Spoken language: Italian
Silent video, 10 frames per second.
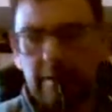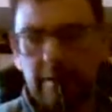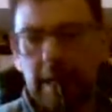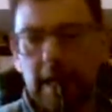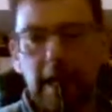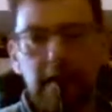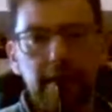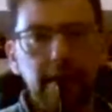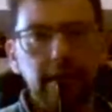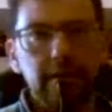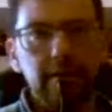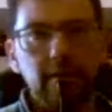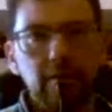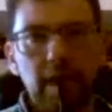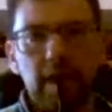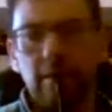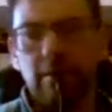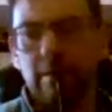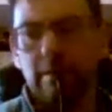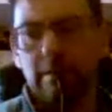tre anni
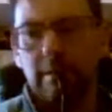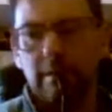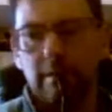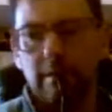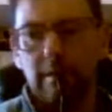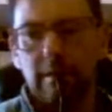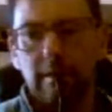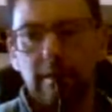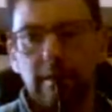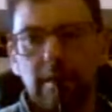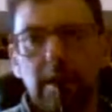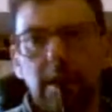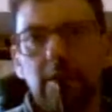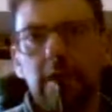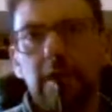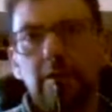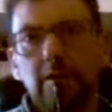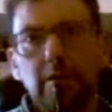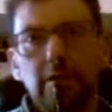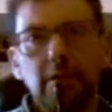quattro e allora andrò in
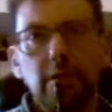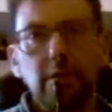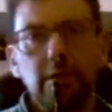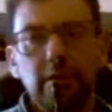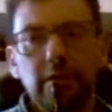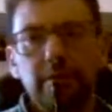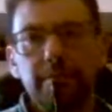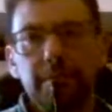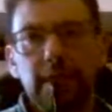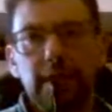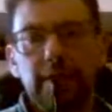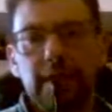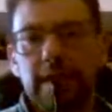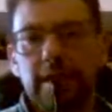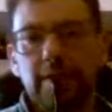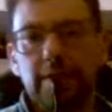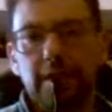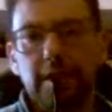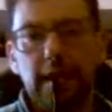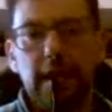giro per le varie
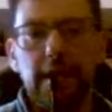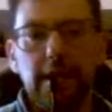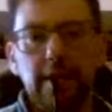necessità